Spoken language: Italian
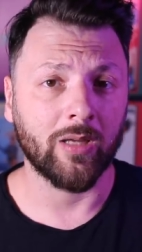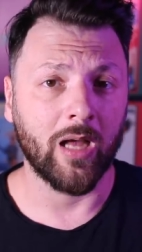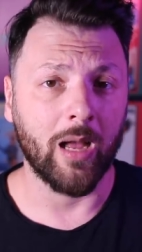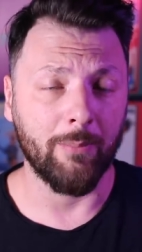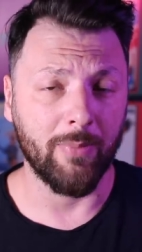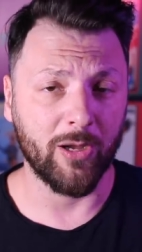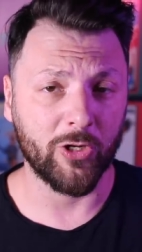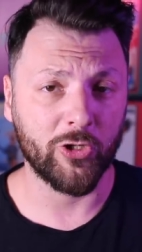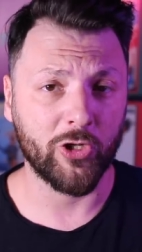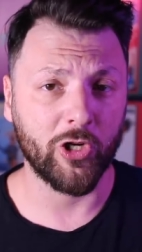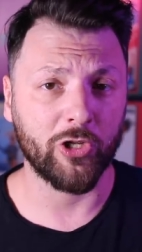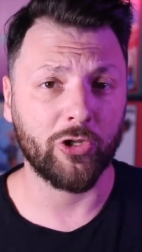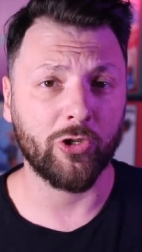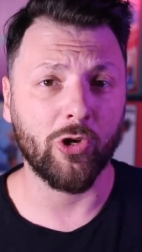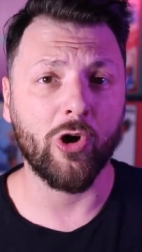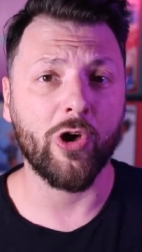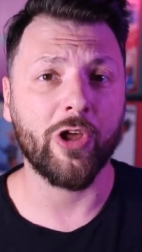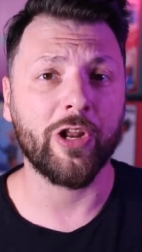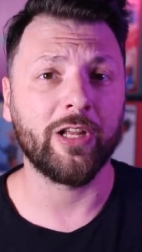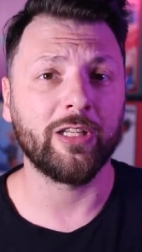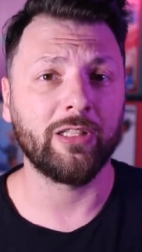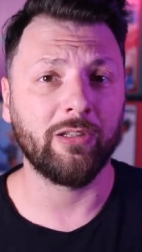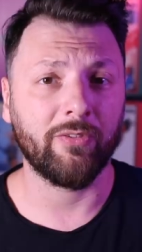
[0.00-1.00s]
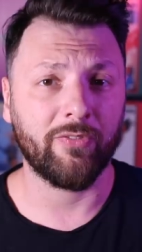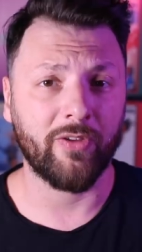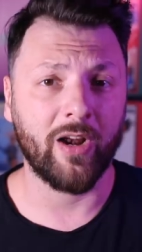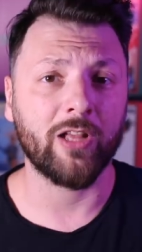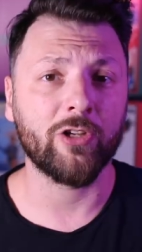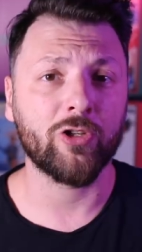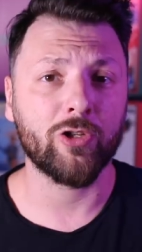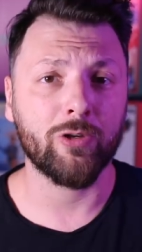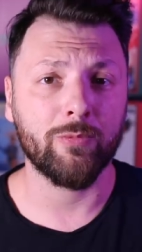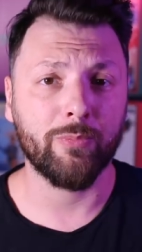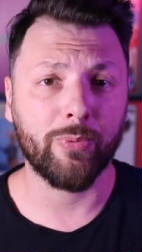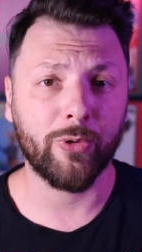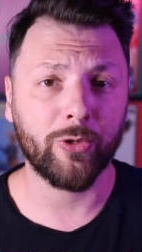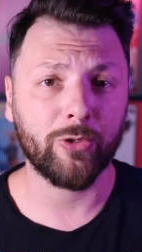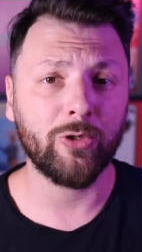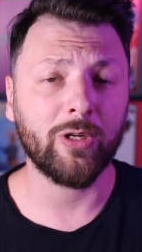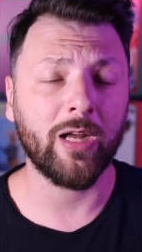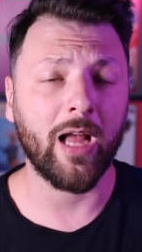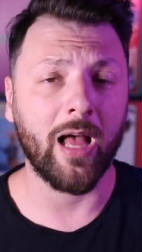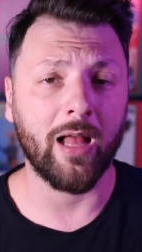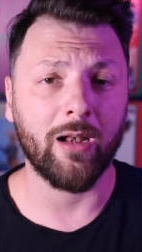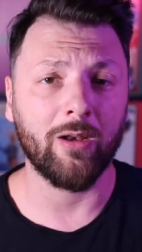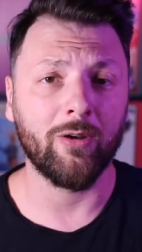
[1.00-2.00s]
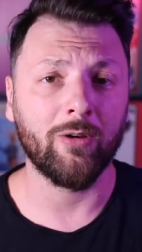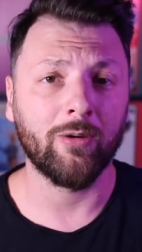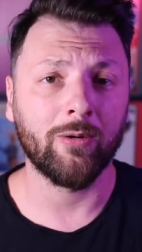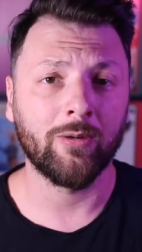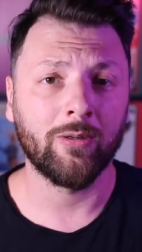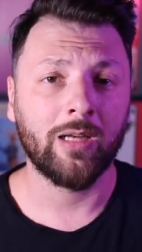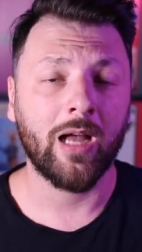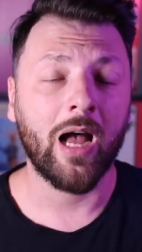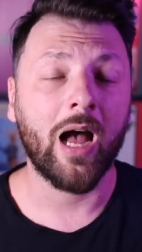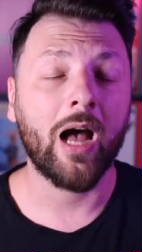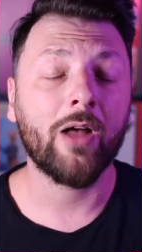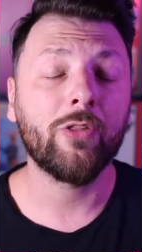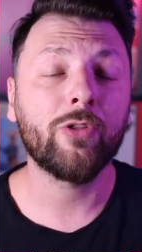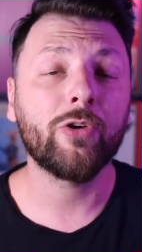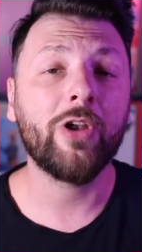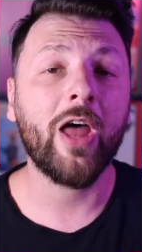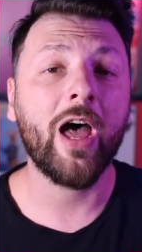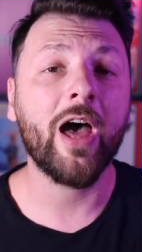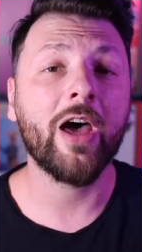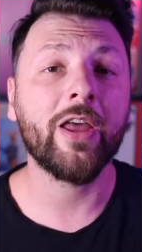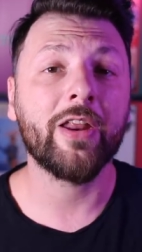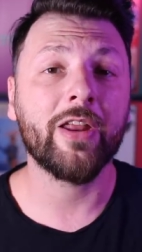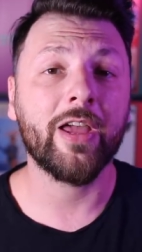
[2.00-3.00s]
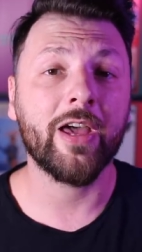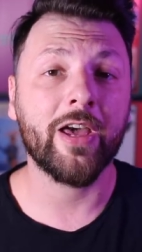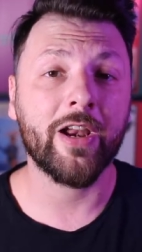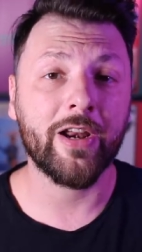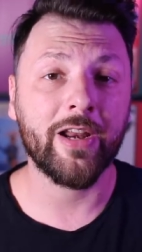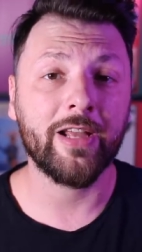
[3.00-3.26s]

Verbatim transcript: ambasciatore di Francia in Portogallo, a donare al